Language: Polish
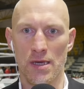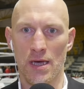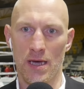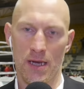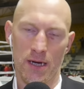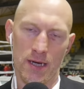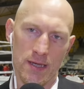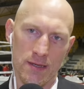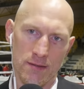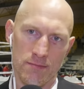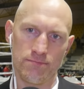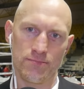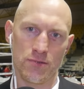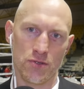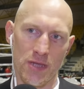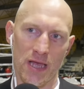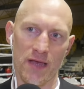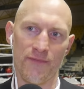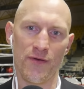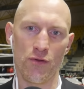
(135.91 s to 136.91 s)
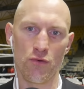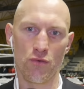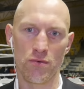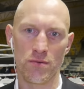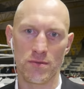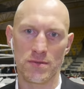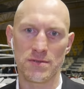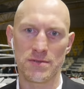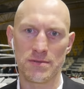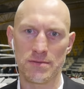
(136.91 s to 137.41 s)
Ale no, tak
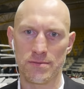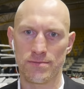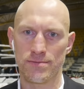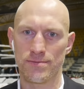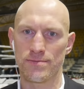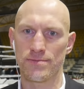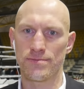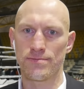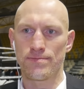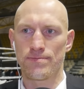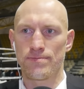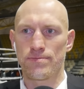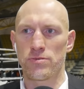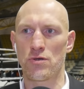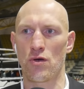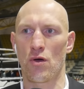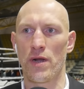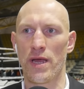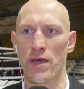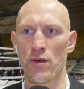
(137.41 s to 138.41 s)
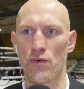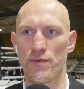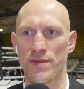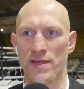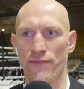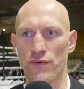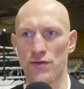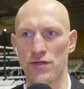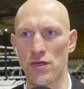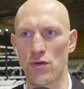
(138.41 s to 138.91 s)
wielu y, kolegów,
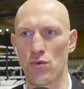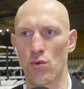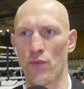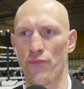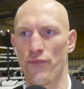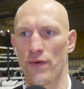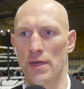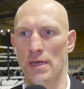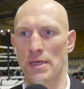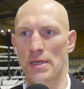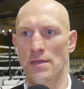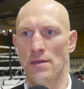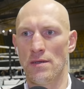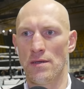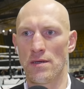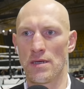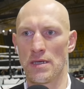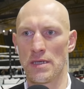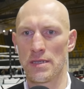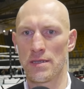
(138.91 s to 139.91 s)
zawodników, y,